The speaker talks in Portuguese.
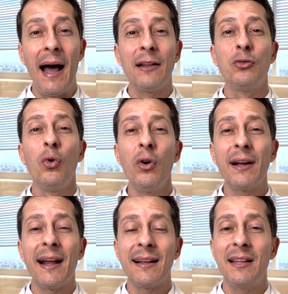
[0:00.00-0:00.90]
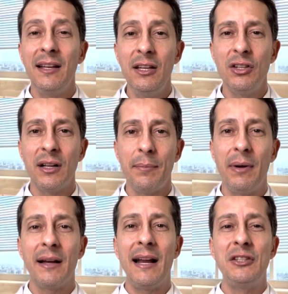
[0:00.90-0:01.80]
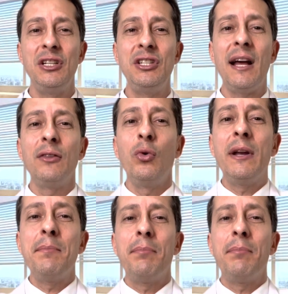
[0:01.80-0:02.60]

a dor característica da pancreatite é a dor em